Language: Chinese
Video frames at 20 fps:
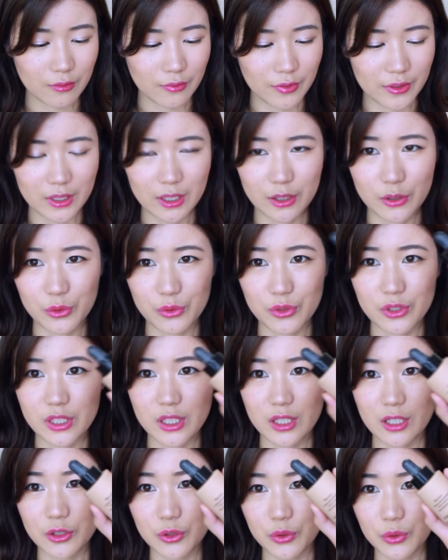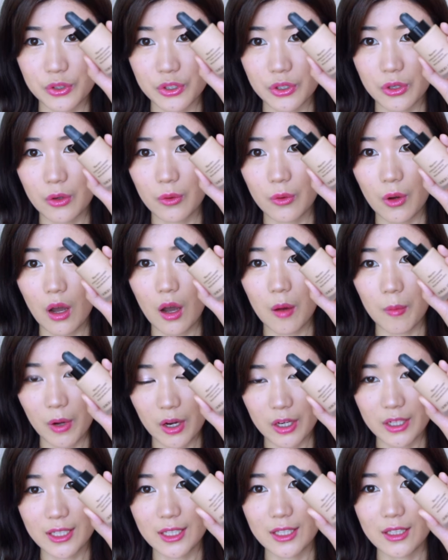粉底就是这个 JoJo a m
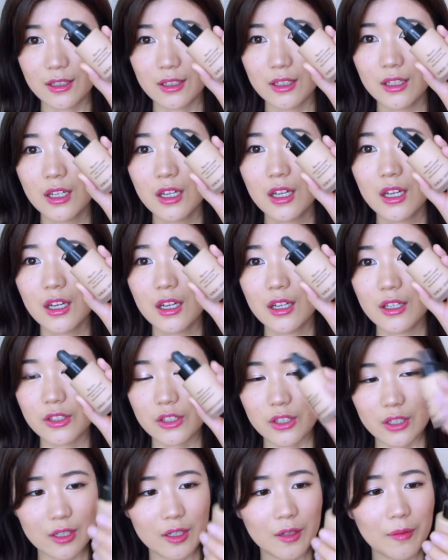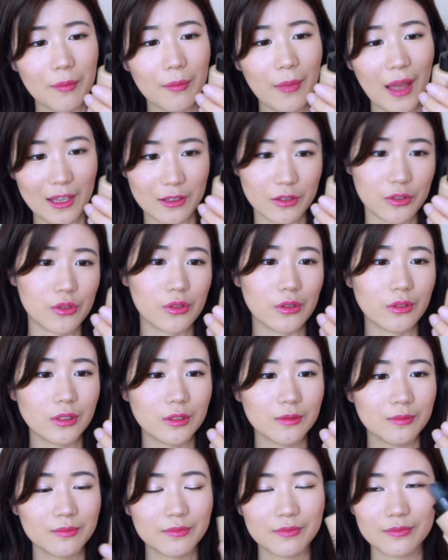a n i 的这个 Master